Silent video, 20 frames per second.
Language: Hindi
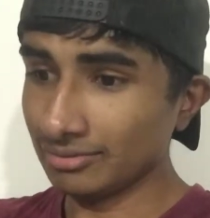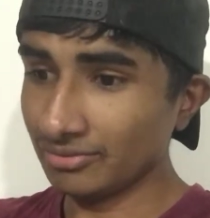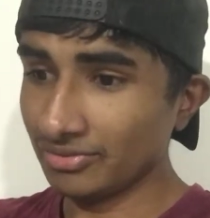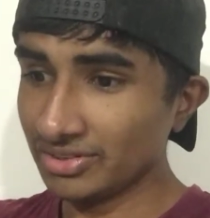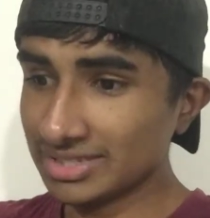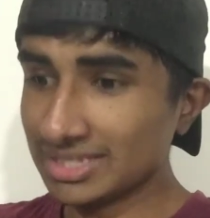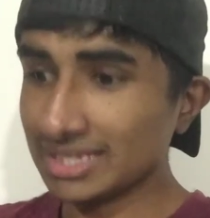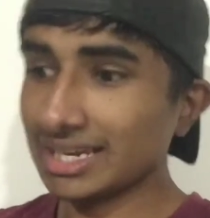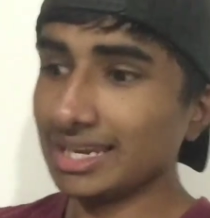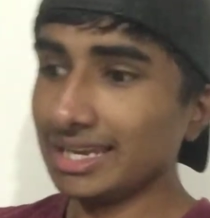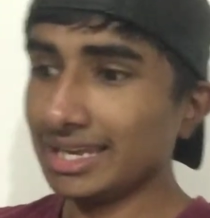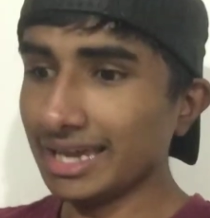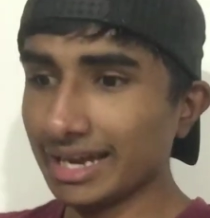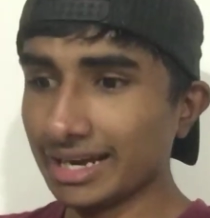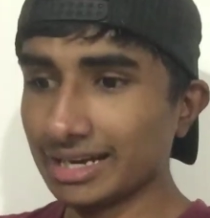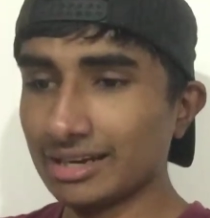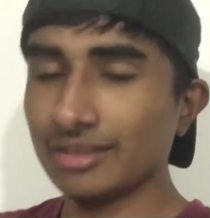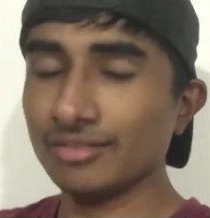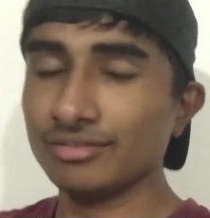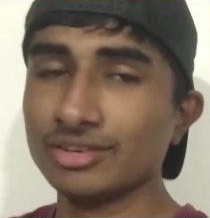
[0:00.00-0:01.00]
फिज़िकली
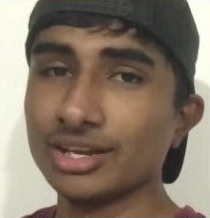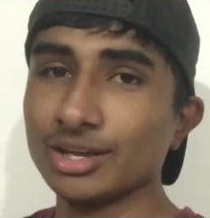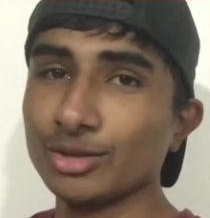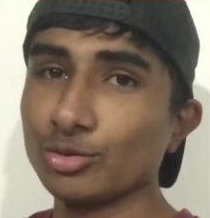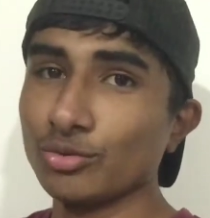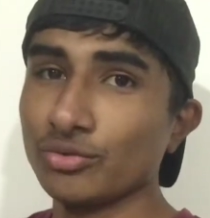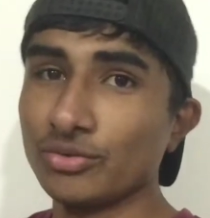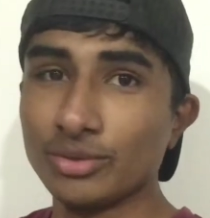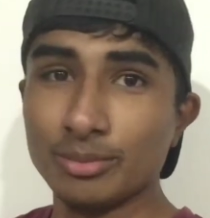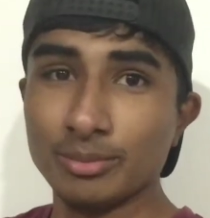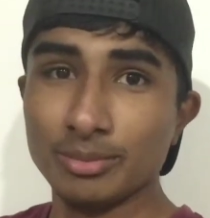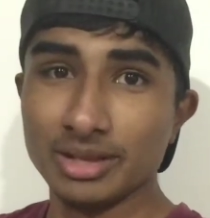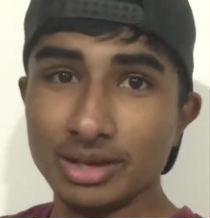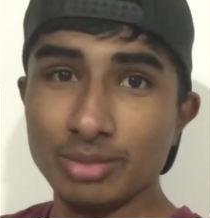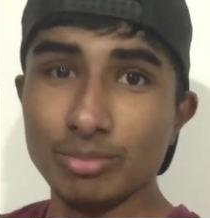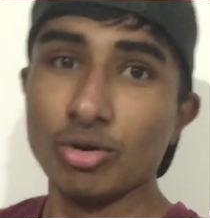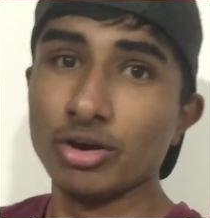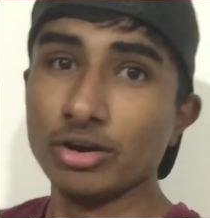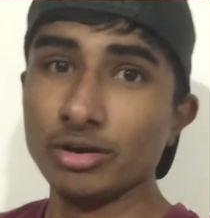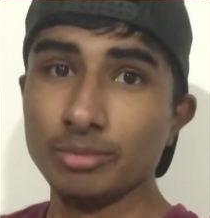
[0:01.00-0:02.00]
एक्टिव था तो फिर
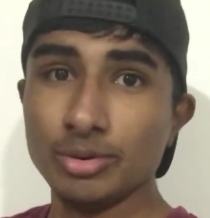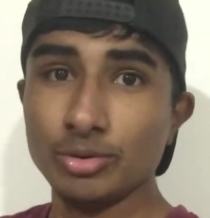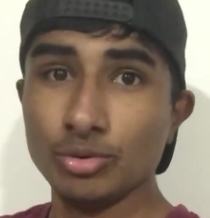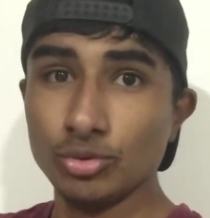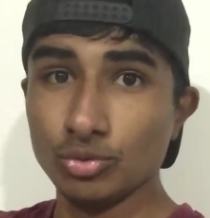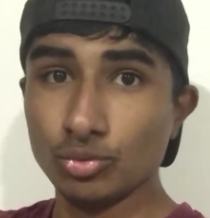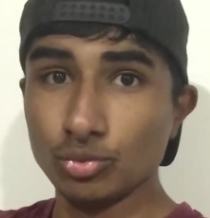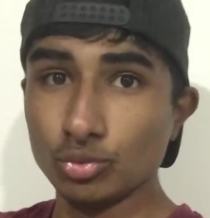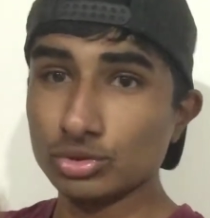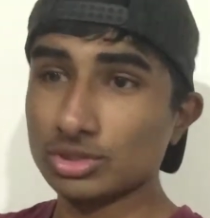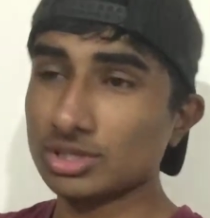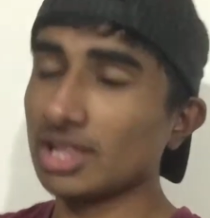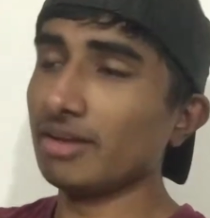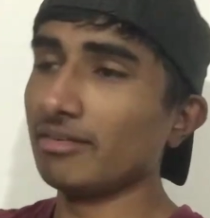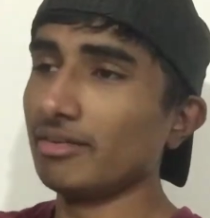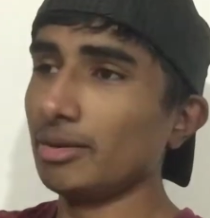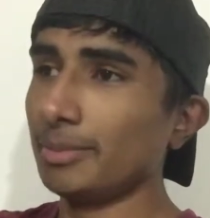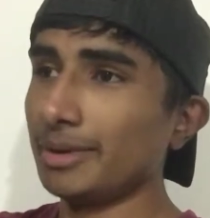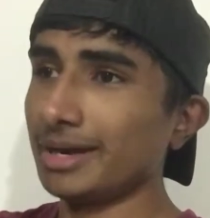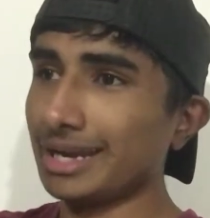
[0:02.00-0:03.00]
मेरी बॉडी भी उस
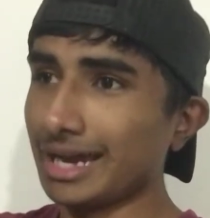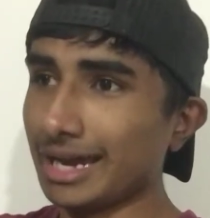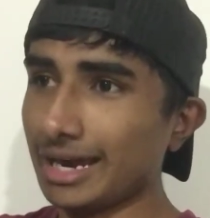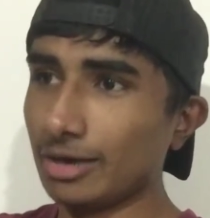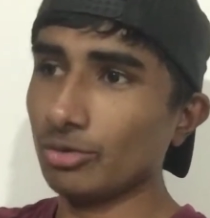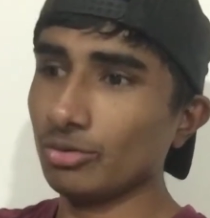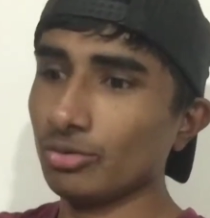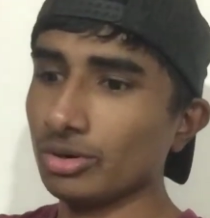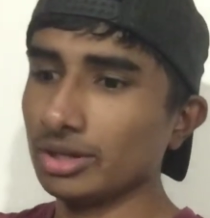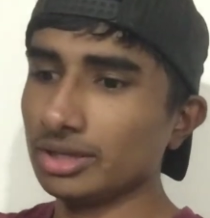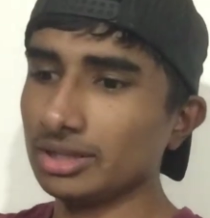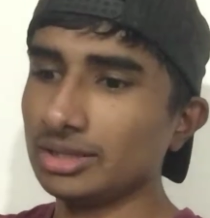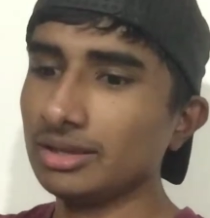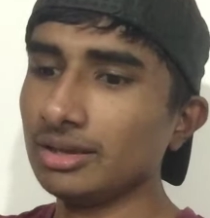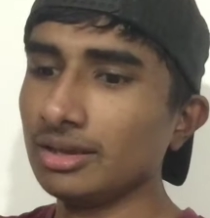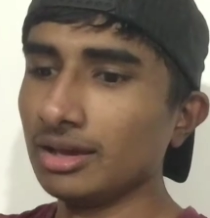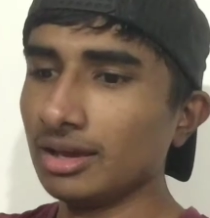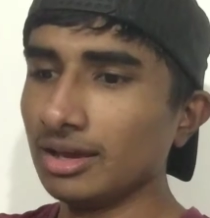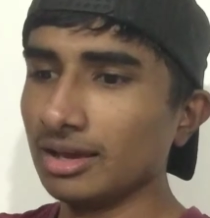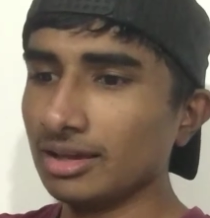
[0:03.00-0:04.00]
लेवल पे टायर्ड हो गई
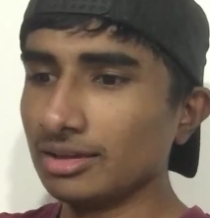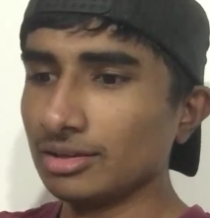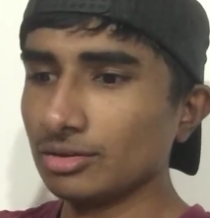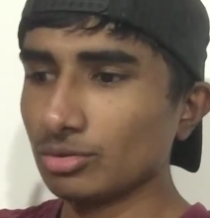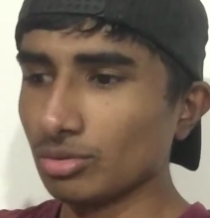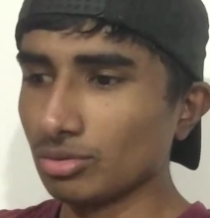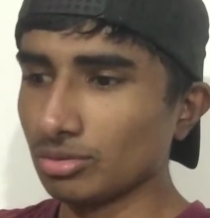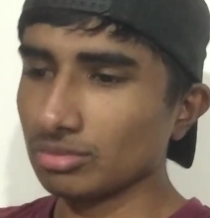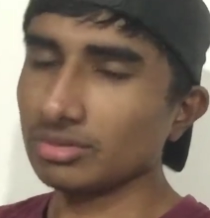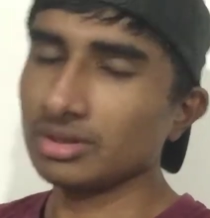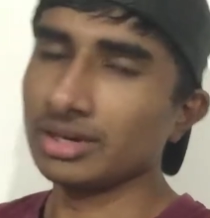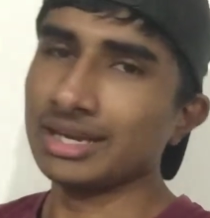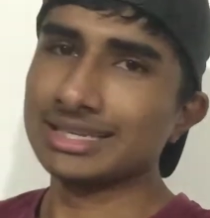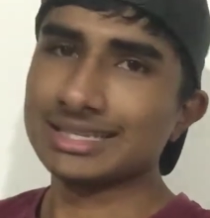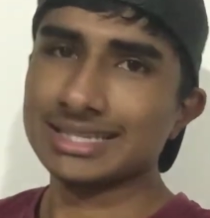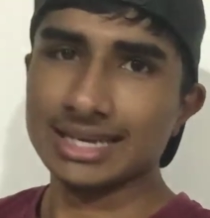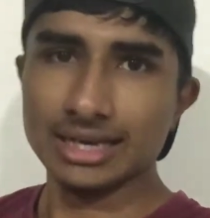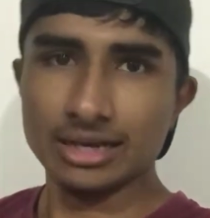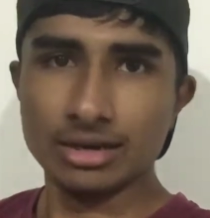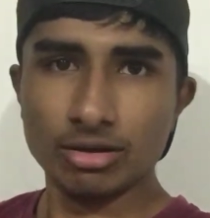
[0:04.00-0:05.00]
थी तो
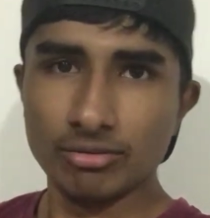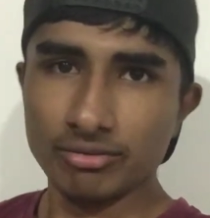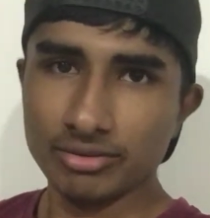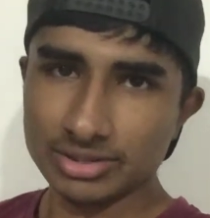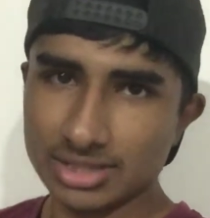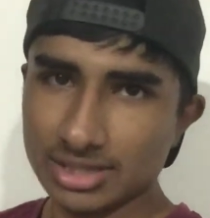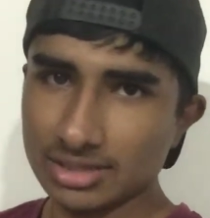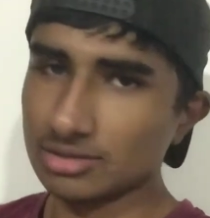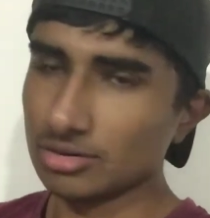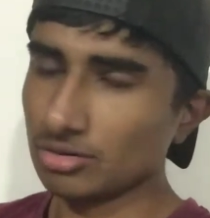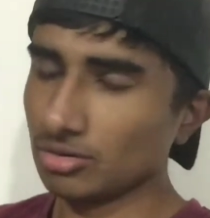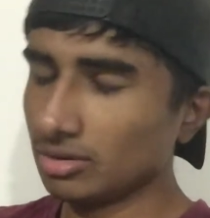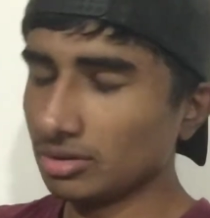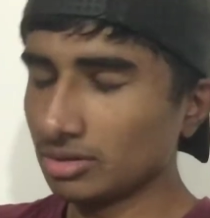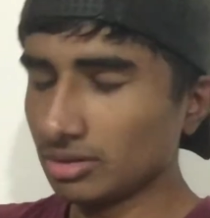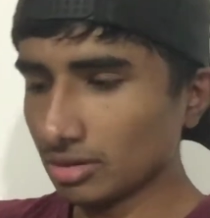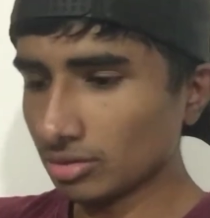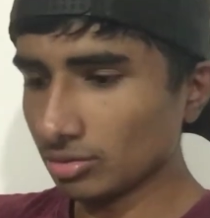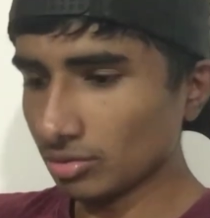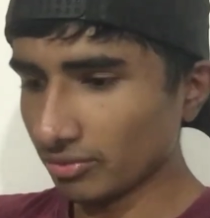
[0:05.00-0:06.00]
रेस्ट लेना ऑब्वियसली ज़रूरी
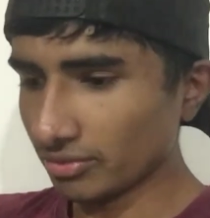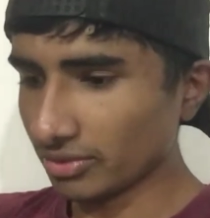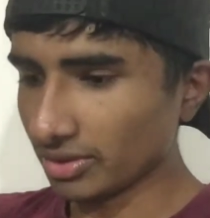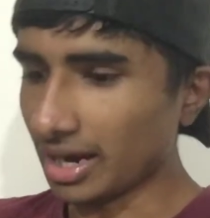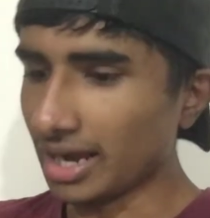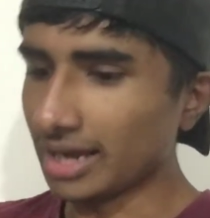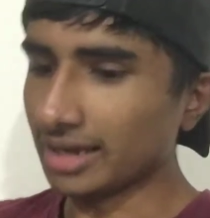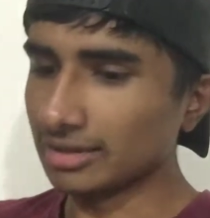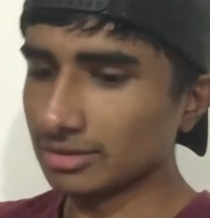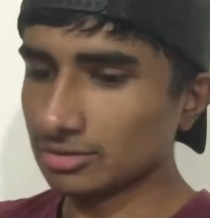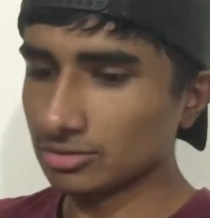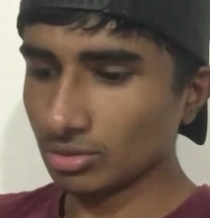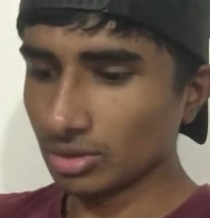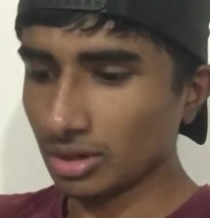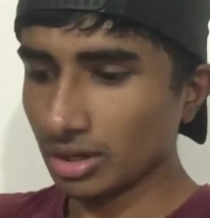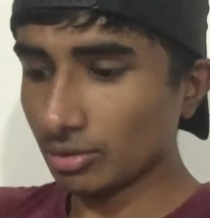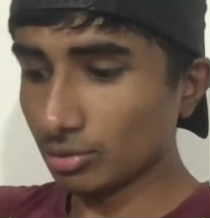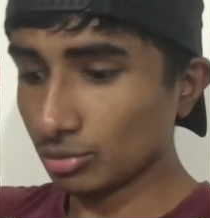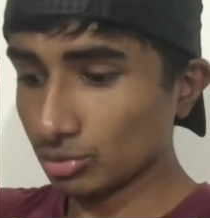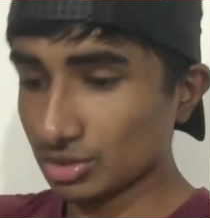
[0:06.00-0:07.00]
था तो फिर आके
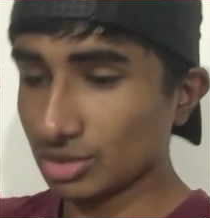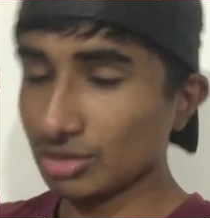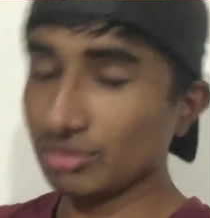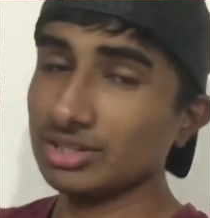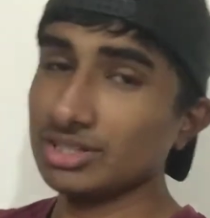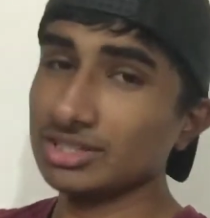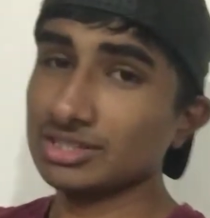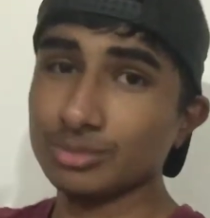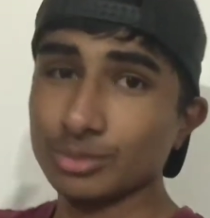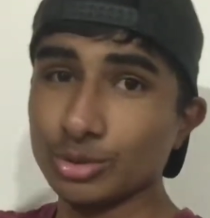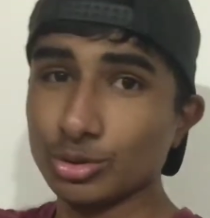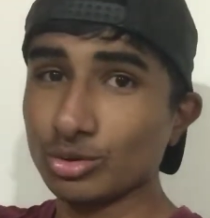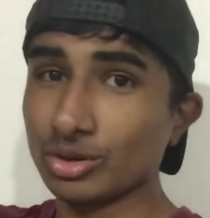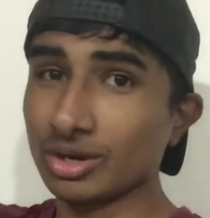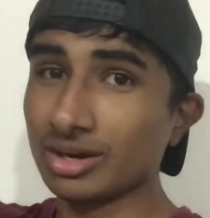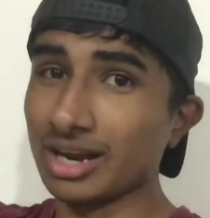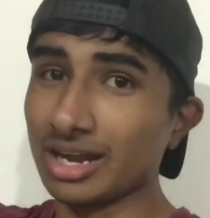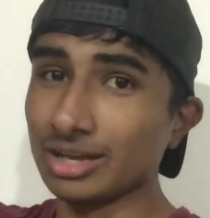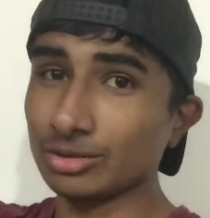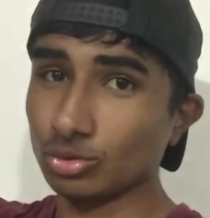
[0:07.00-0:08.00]
सोया उसकी वजह से मेरे को
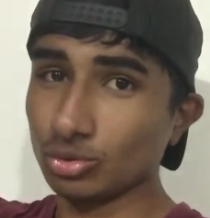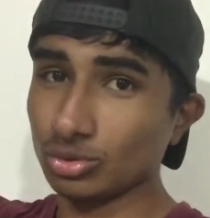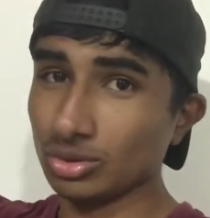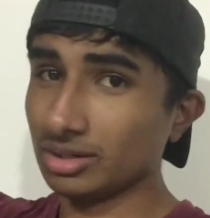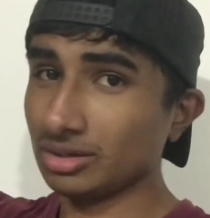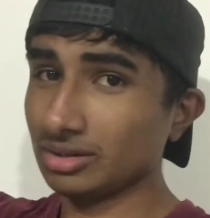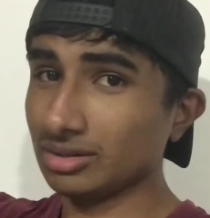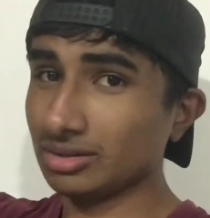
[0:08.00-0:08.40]
रात को